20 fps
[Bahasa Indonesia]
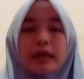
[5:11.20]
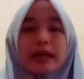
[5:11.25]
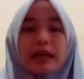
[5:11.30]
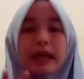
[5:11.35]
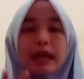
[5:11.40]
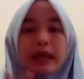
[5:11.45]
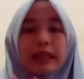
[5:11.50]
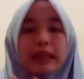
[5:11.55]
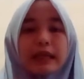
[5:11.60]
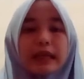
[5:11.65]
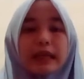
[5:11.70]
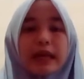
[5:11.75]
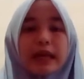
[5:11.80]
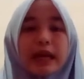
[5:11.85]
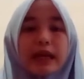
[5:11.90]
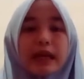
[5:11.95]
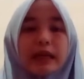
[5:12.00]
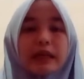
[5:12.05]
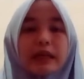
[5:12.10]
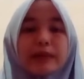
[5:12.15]
Yang
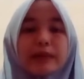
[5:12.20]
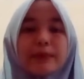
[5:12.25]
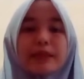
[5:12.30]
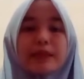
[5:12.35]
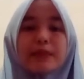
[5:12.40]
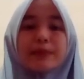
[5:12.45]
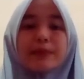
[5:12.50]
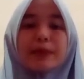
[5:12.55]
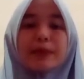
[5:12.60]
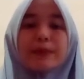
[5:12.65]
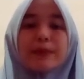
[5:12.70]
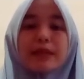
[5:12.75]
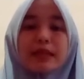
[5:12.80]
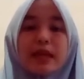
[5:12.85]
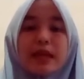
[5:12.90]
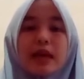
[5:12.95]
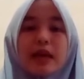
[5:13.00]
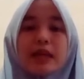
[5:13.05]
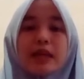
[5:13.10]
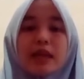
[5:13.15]
ketiga, macam
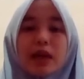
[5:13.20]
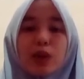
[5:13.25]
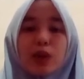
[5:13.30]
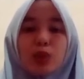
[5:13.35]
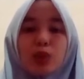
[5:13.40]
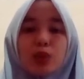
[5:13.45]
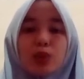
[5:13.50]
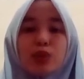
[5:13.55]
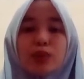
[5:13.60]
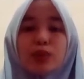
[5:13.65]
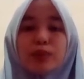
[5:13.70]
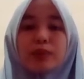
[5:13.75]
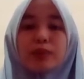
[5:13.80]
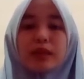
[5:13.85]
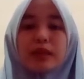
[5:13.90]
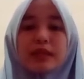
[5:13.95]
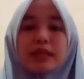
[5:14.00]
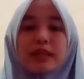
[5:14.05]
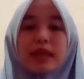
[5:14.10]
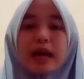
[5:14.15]
kebersihan yaitu
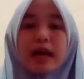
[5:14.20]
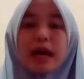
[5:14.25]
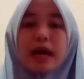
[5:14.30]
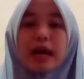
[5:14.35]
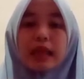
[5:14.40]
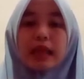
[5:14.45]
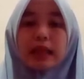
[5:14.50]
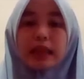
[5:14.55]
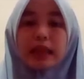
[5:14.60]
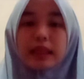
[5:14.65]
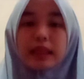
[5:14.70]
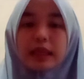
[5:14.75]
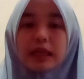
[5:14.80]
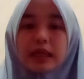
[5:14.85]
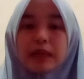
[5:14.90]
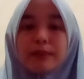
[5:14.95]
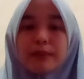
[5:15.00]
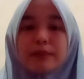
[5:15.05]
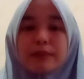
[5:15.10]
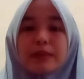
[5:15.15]
bersih
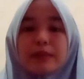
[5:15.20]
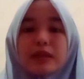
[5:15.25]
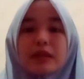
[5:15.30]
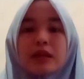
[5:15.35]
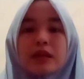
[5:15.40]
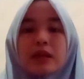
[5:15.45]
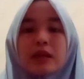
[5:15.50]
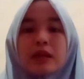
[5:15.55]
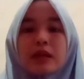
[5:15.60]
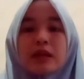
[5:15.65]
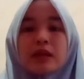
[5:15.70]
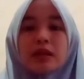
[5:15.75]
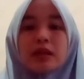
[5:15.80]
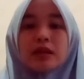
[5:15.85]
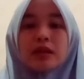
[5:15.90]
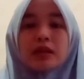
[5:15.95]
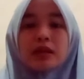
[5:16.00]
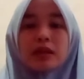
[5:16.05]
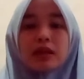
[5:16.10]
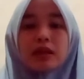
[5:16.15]
hati, ber,
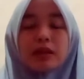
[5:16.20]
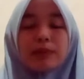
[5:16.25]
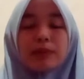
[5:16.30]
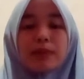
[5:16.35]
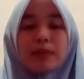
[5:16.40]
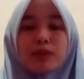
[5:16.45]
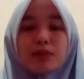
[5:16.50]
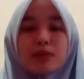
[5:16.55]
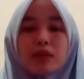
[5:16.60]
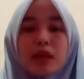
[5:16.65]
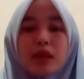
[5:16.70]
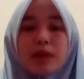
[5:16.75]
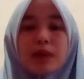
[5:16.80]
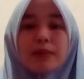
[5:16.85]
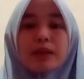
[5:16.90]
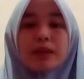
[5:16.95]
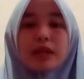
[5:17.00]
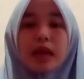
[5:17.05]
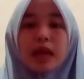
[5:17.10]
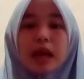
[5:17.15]
maksudnya
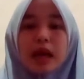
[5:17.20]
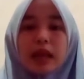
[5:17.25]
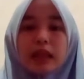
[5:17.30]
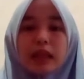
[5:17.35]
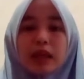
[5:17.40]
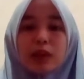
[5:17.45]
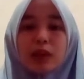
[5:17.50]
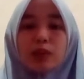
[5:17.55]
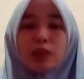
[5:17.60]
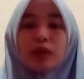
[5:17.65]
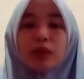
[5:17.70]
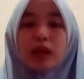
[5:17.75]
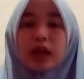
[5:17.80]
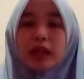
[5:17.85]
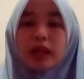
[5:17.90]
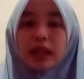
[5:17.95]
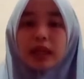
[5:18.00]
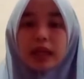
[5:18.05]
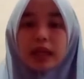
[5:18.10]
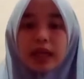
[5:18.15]
bersih hati itu
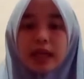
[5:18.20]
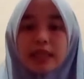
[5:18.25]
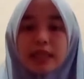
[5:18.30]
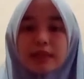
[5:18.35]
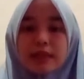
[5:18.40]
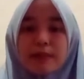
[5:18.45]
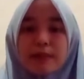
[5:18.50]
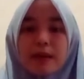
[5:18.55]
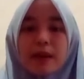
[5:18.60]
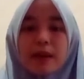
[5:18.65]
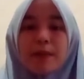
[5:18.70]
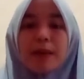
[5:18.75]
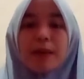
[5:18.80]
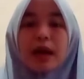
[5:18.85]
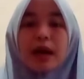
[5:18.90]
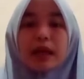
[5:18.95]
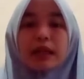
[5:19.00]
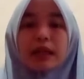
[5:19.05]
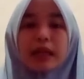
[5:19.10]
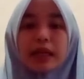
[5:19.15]
dengan ikhlas.
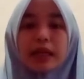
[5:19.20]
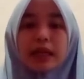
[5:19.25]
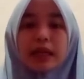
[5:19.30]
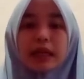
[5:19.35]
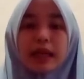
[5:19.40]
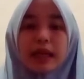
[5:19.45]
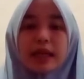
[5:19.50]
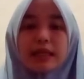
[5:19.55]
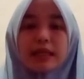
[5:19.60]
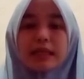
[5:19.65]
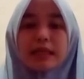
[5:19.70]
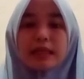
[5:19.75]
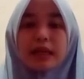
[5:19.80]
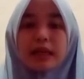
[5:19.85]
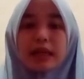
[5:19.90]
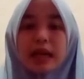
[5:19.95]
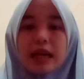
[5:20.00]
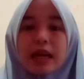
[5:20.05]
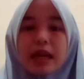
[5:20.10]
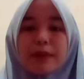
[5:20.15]
Makna ikhlas
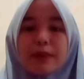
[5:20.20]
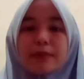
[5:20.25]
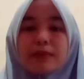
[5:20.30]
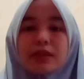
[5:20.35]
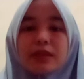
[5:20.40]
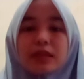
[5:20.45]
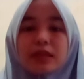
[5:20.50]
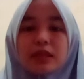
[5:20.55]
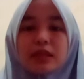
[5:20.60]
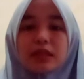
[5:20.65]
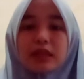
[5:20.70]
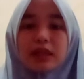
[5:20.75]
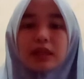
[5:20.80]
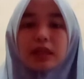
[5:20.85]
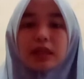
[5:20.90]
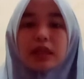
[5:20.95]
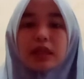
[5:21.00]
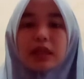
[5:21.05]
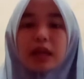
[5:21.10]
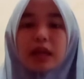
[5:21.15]
adalah
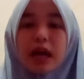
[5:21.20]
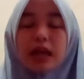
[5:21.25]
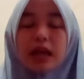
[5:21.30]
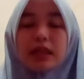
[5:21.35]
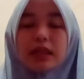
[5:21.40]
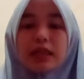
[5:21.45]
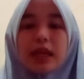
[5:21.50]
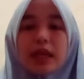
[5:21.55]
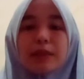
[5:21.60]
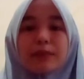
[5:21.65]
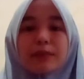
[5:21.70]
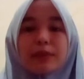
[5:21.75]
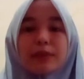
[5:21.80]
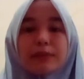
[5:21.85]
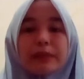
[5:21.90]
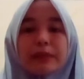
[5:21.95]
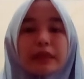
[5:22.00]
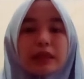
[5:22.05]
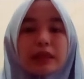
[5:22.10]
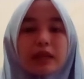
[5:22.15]
menjernihkan dan
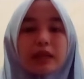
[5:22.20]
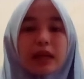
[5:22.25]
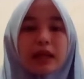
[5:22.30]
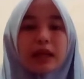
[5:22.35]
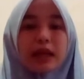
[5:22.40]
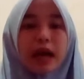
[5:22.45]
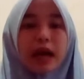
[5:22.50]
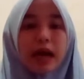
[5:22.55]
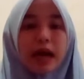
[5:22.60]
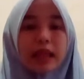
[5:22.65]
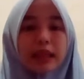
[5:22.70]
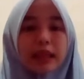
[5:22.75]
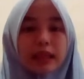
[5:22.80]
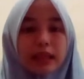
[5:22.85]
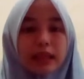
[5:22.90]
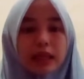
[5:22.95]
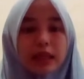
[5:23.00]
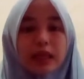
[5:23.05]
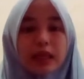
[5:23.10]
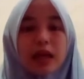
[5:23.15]
memberikan
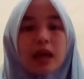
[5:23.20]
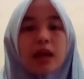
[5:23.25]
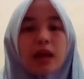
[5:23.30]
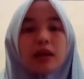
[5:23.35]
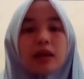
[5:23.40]
hati